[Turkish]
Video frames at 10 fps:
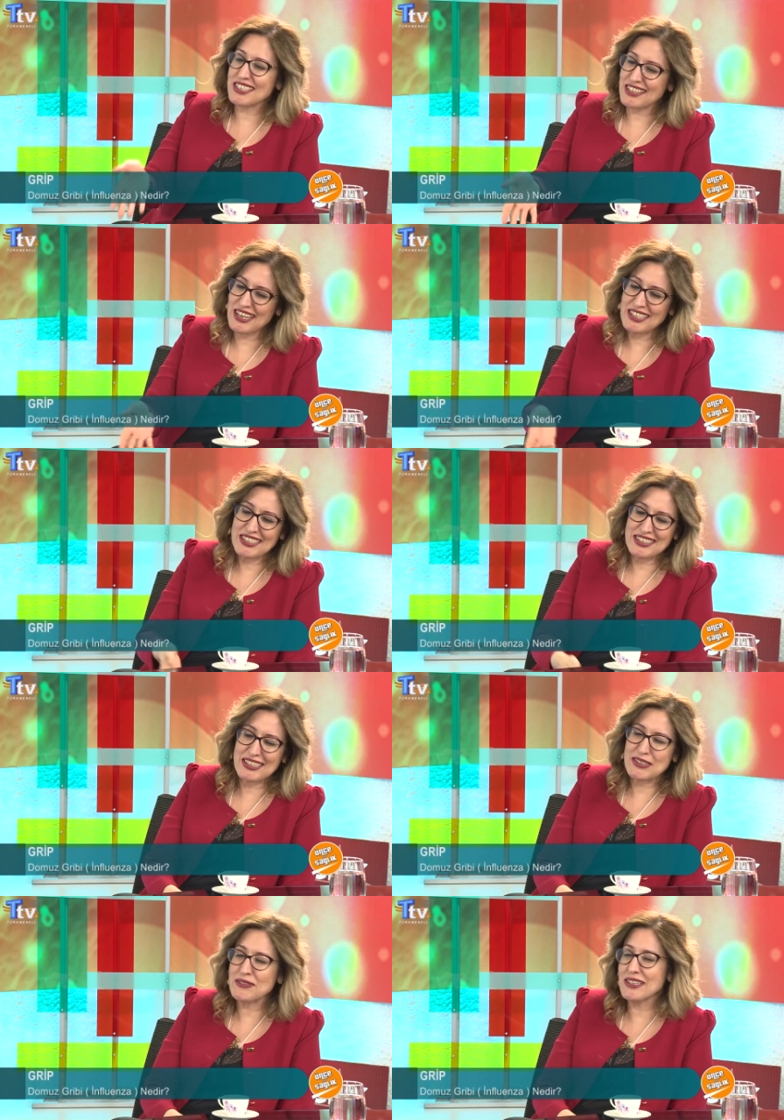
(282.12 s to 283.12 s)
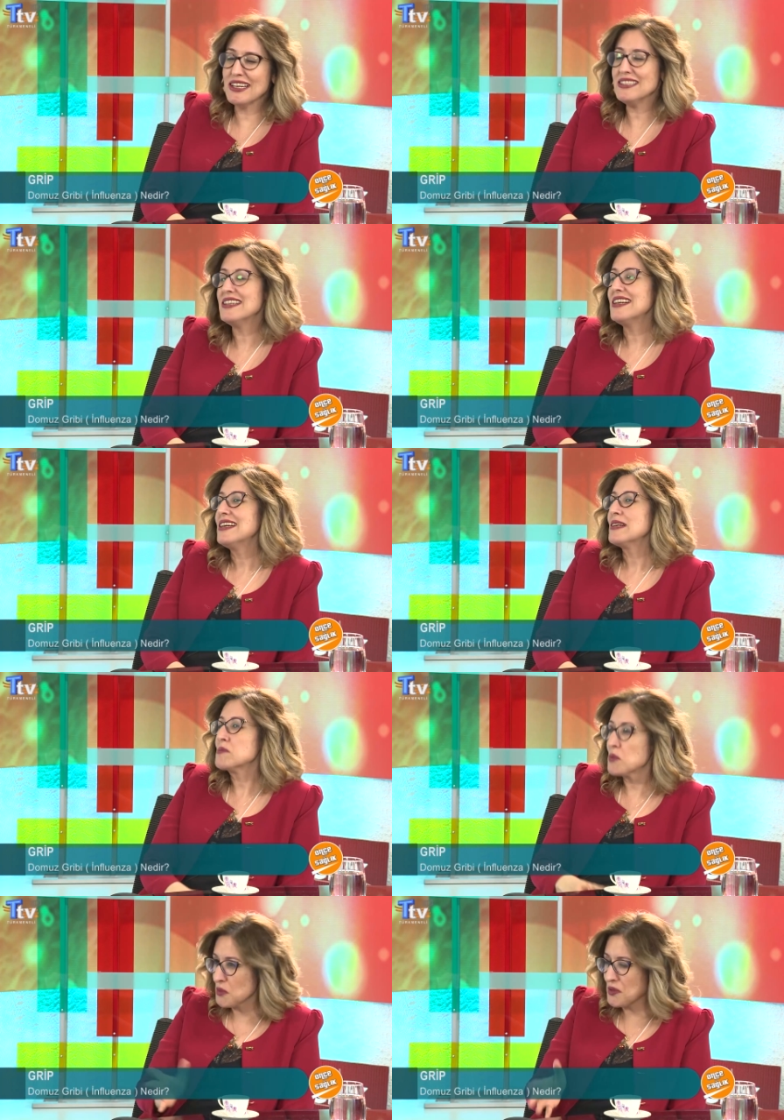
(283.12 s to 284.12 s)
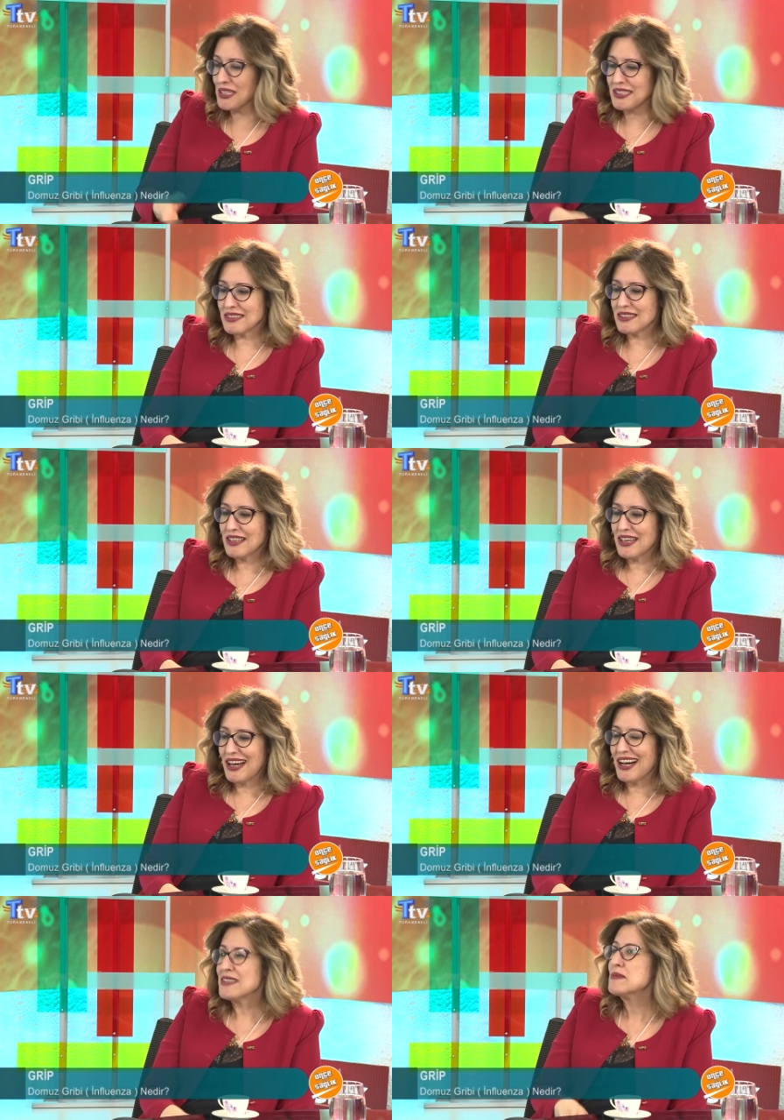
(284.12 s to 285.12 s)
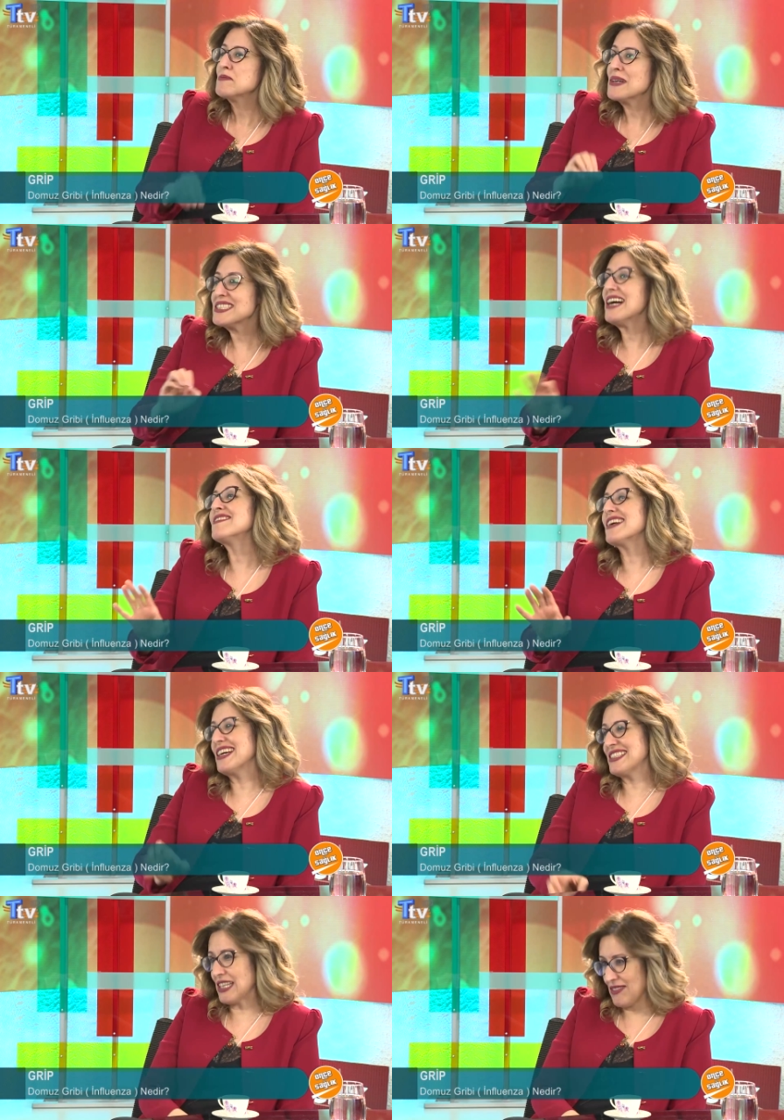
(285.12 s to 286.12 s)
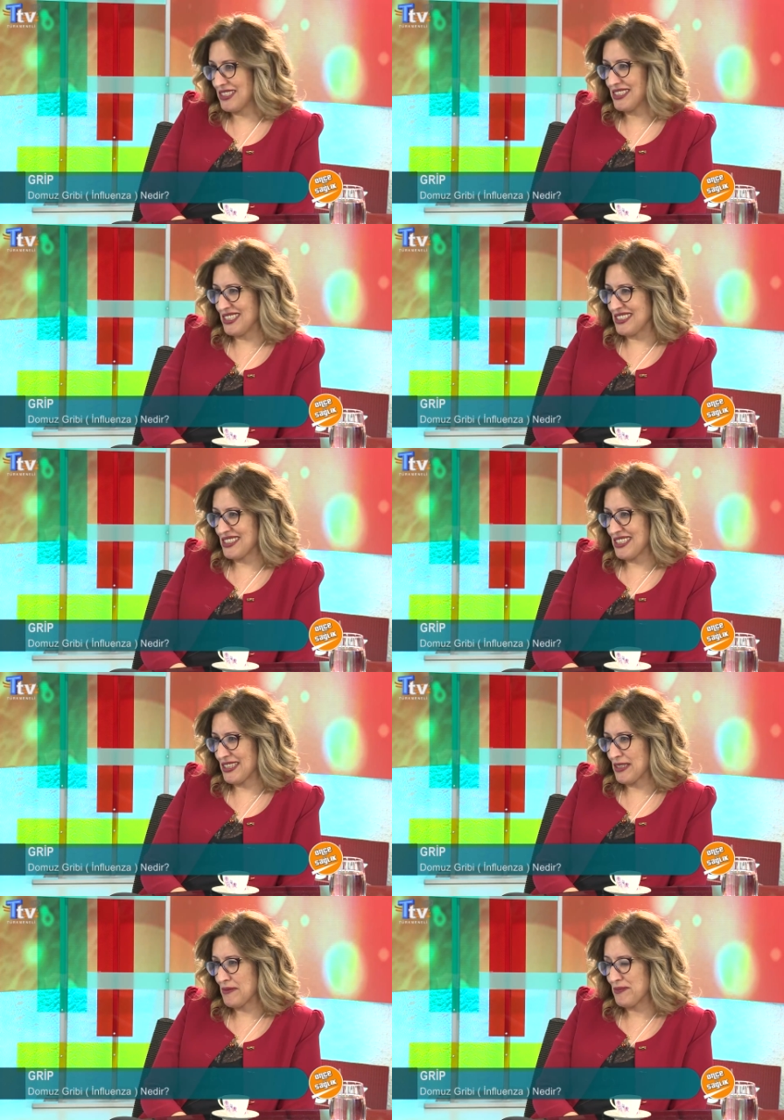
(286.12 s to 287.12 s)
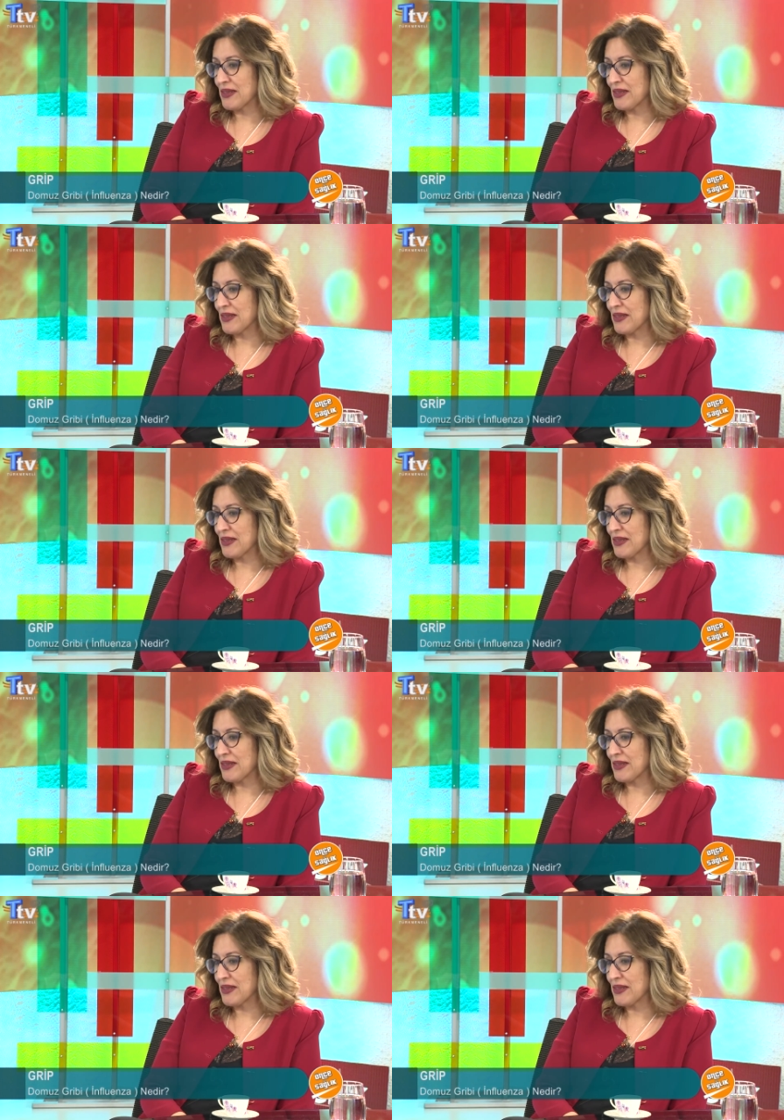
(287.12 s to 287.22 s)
şikayetleri falan, bulguları paçavraya çevirir insanı.